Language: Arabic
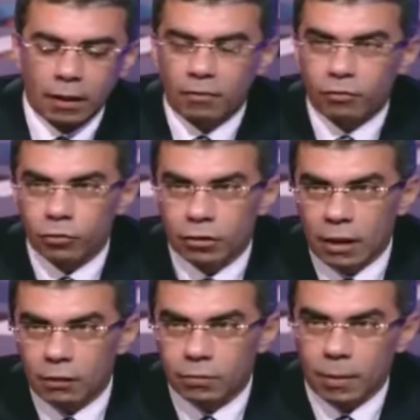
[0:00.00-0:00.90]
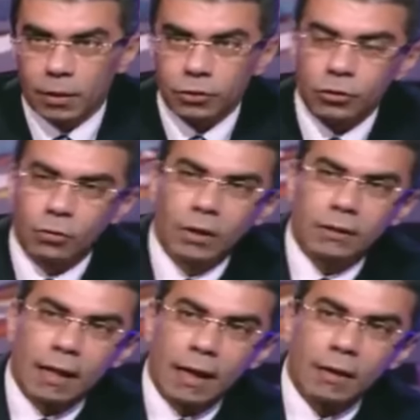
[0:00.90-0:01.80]
كان المفروض يتقال يوم 28 واللي
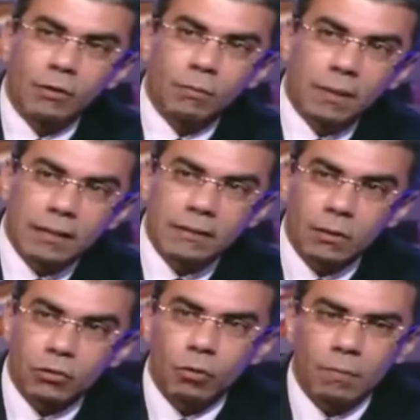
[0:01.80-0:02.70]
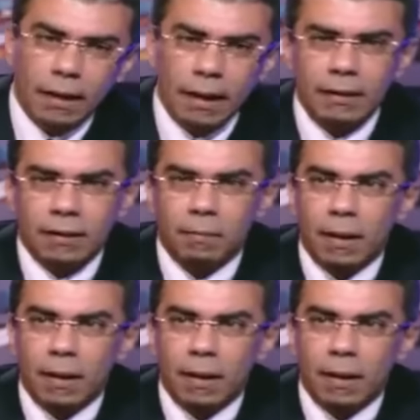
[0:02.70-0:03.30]
اتقال يوم كذا ثم جاءت